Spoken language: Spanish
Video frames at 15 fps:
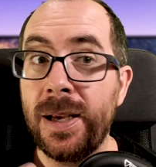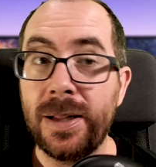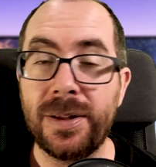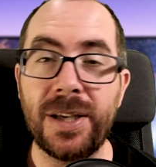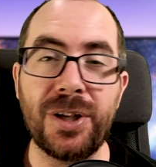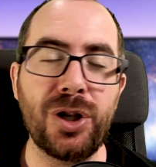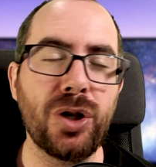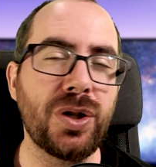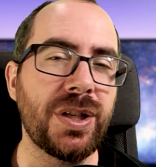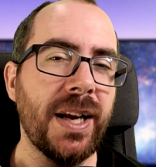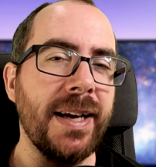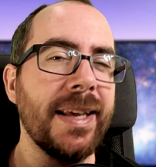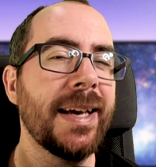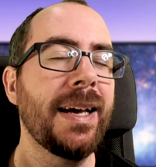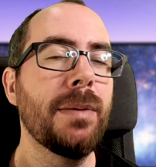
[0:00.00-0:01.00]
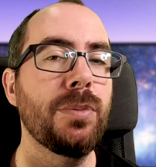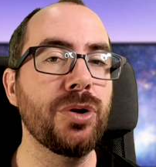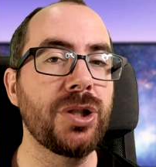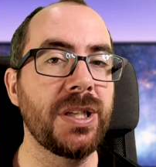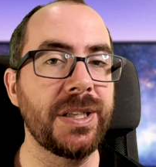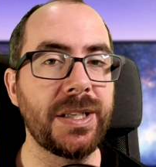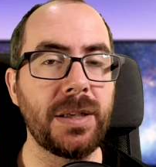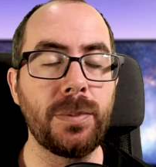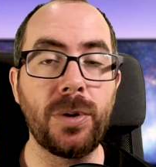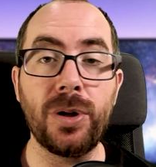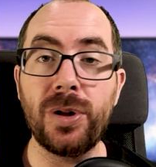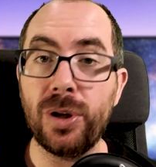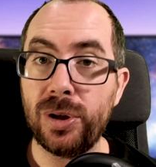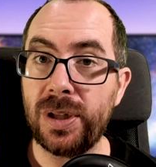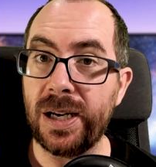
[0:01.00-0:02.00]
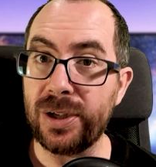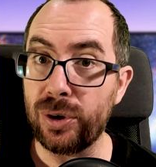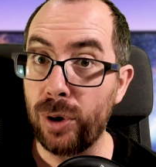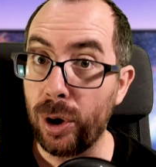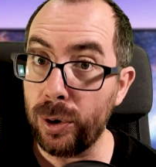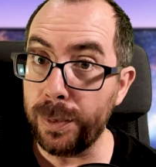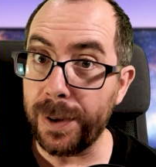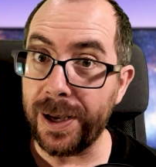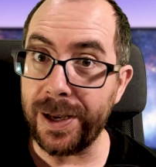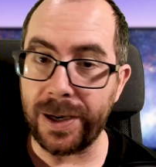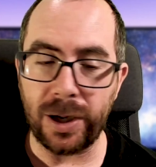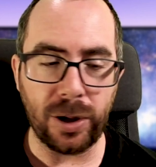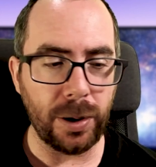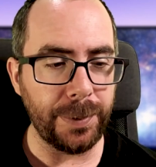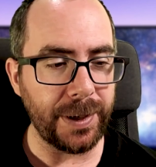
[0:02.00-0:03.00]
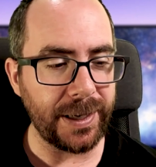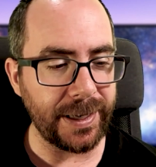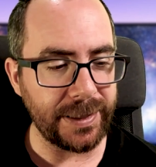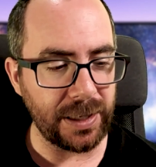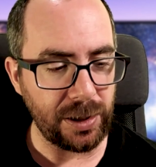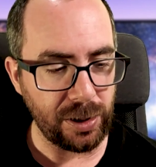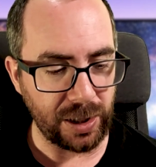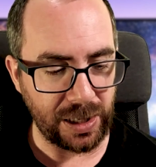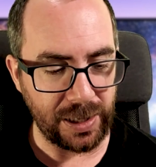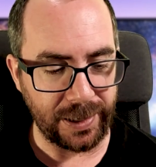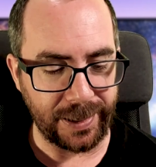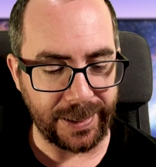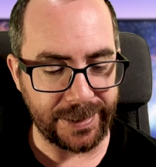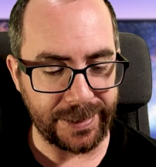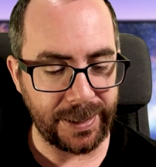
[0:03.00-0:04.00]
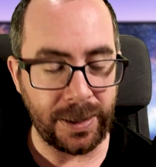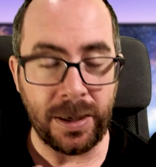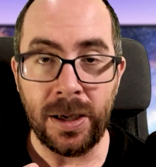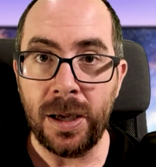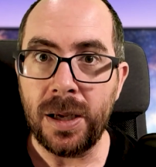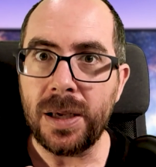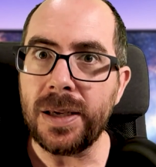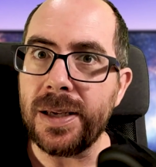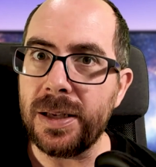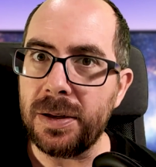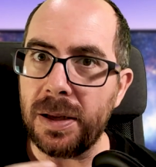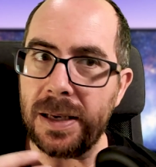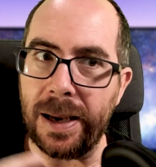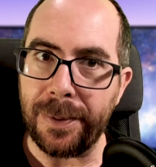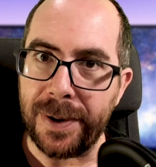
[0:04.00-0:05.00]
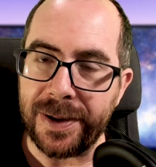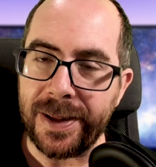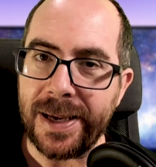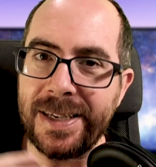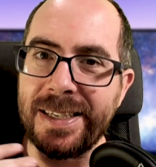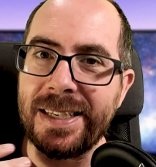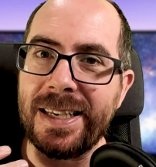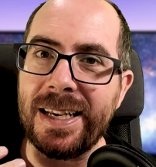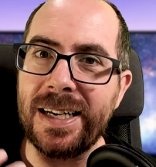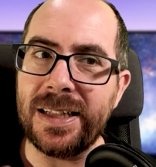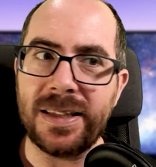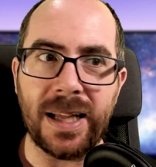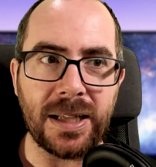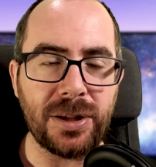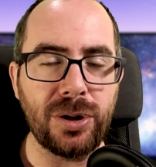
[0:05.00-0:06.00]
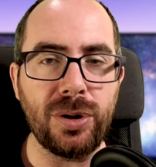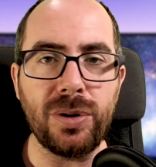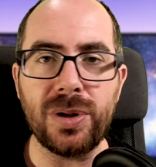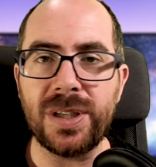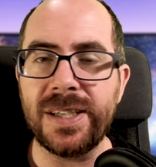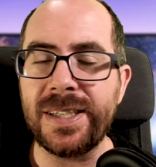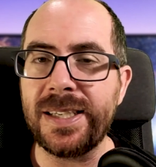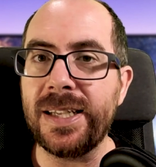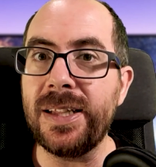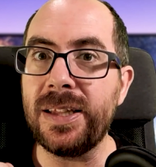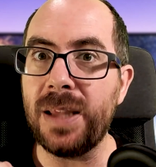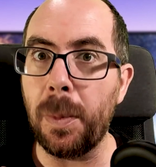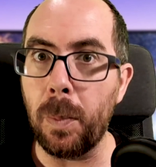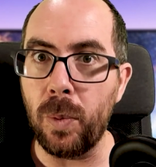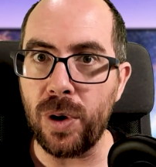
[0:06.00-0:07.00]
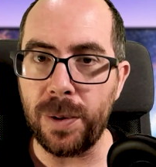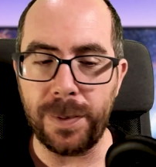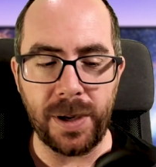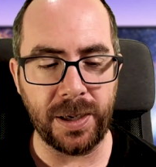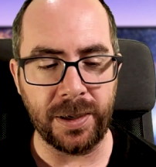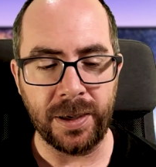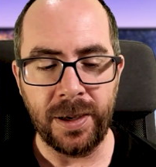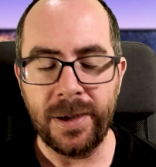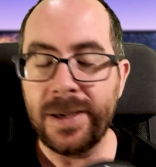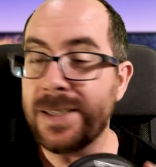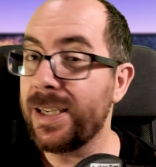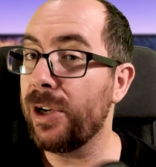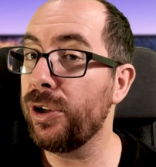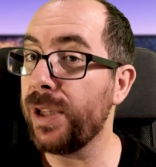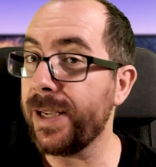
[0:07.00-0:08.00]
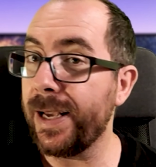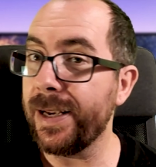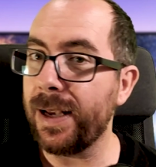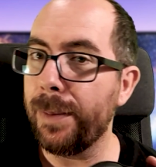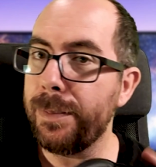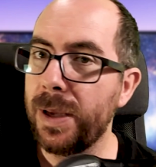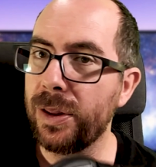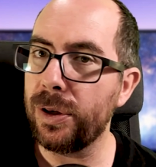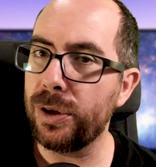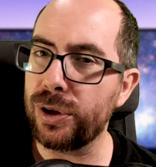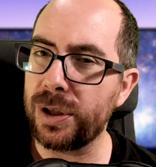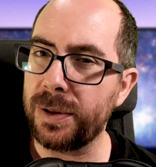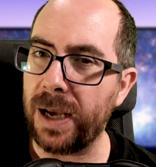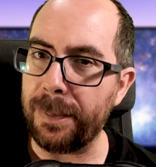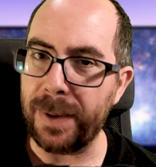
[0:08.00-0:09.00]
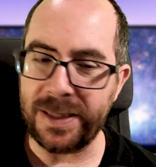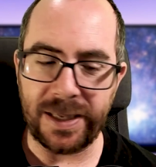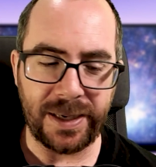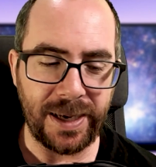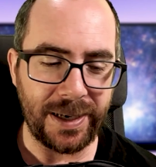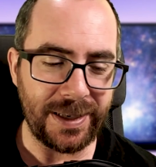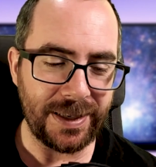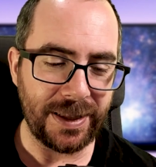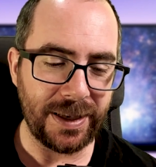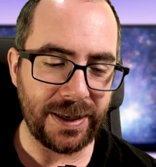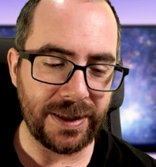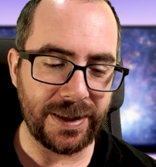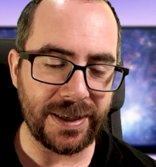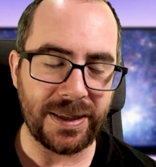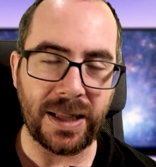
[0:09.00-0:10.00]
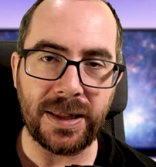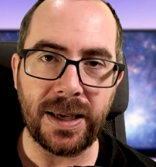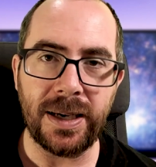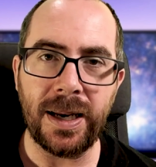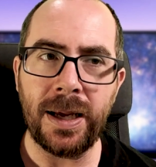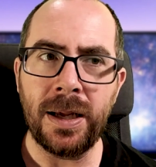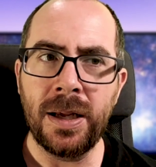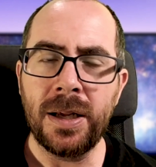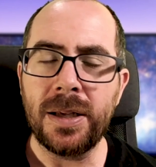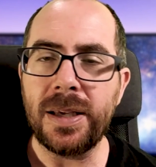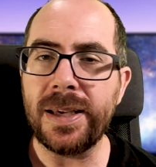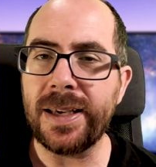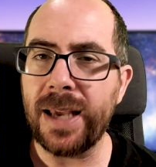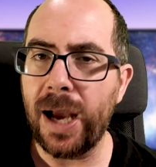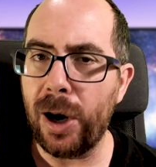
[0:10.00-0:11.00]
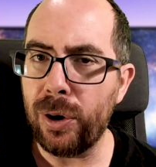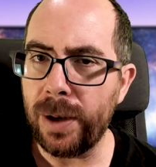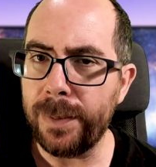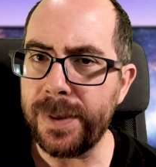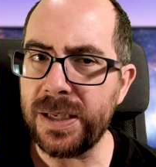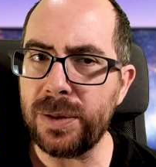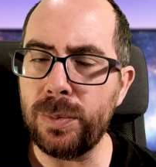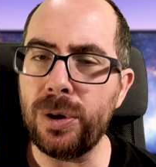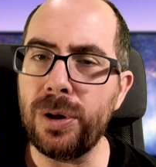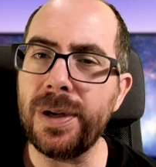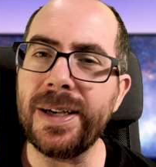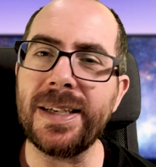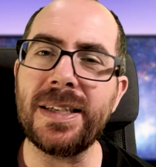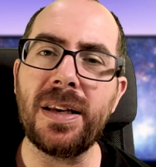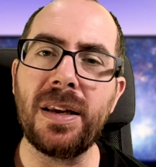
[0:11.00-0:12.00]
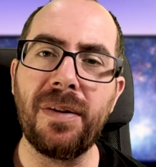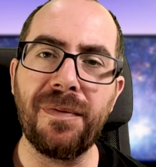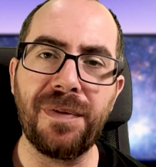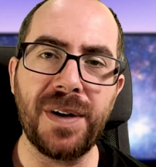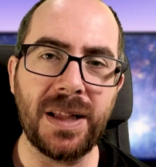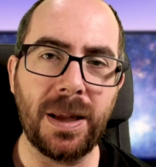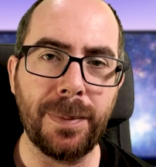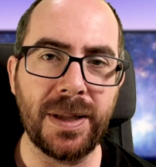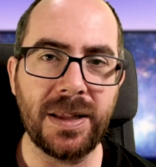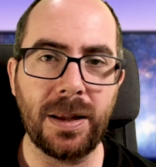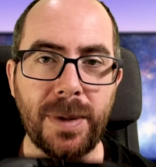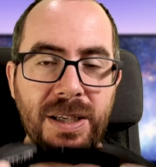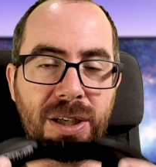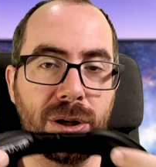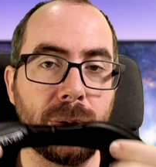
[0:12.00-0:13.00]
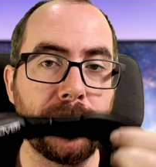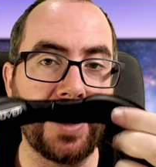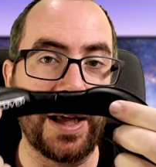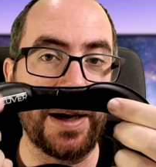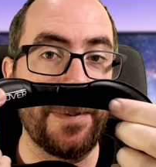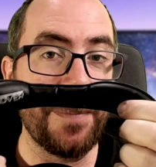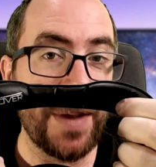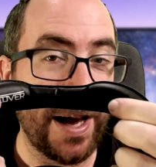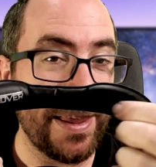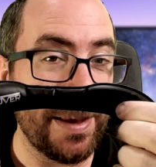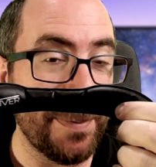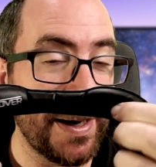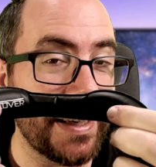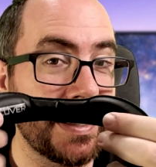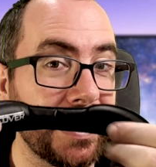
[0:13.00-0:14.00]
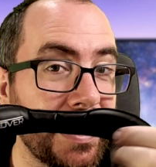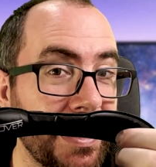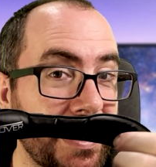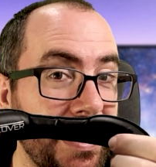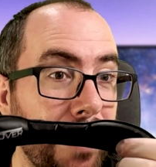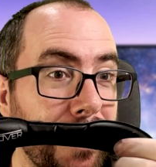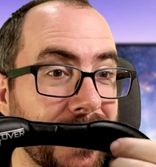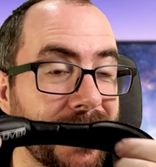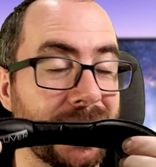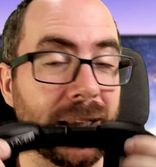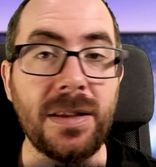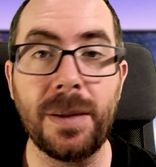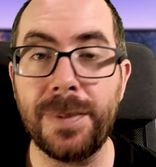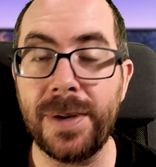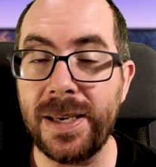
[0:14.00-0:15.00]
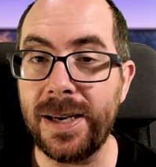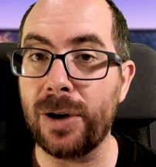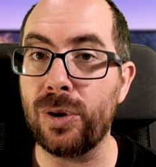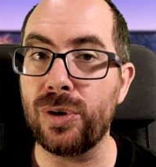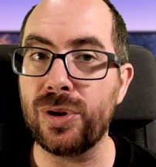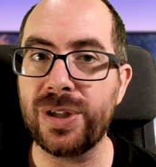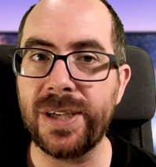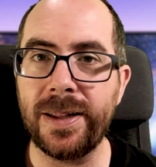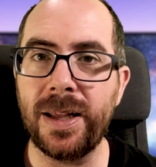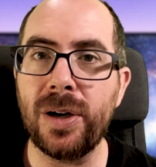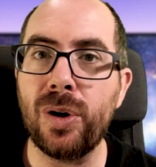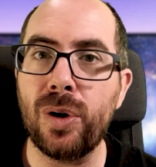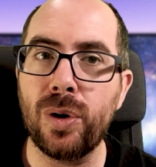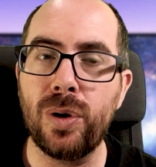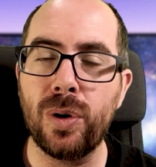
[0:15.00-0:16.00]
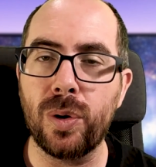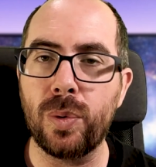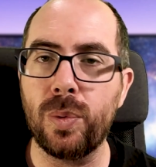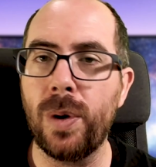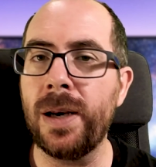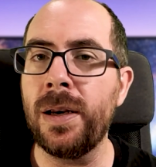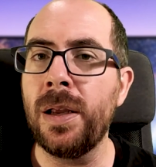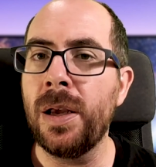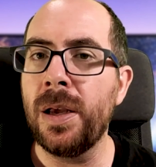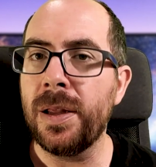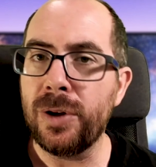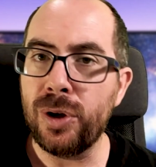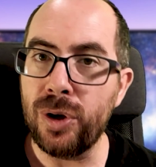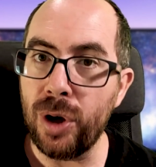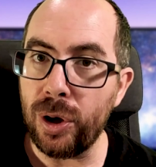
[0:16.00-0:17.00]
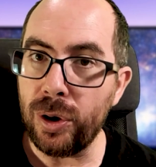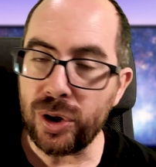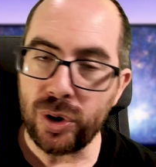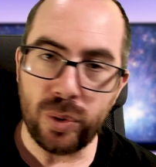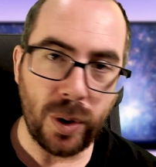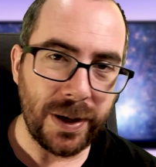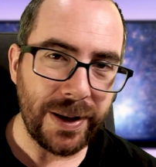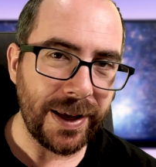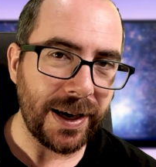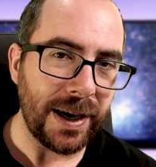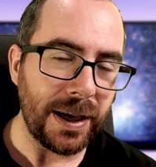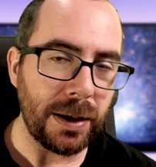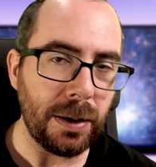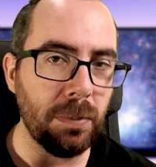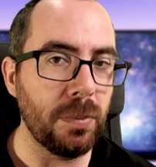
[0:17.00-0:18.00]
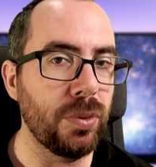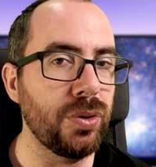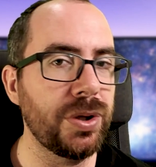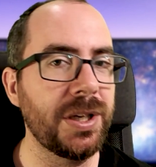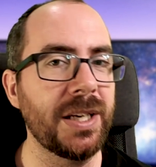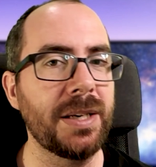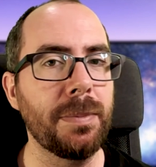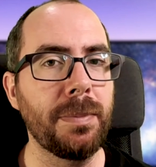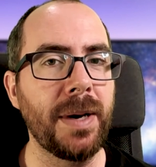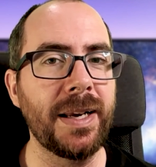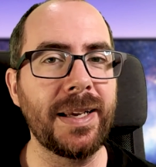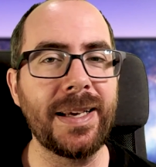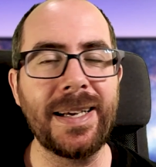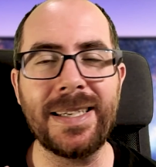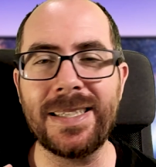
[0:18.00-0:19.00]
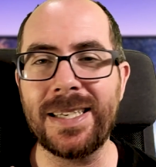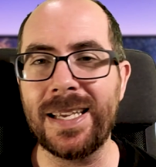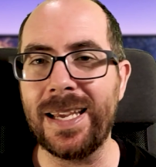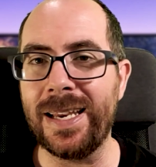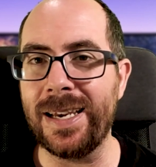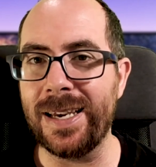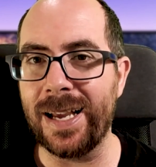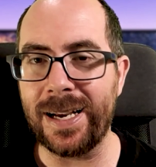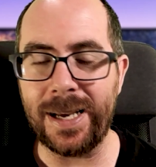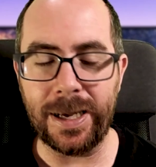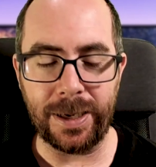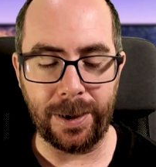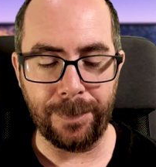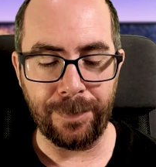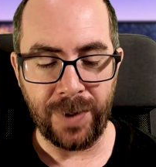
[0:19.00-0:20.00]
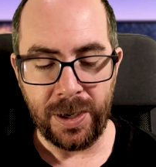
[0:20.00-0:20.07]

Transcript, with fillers: De hecho se aleja muchísimo de otras VR cover que he tenido aquí en casa y la verdad es que el tacto se siente muy bien. Se nota que han cambiado los materiales de, esta tela y que ahora mismo es infinitamente más cómoda. Además está bastante bien acolchada con lo cual no suele dejar muchas marcas en la cara.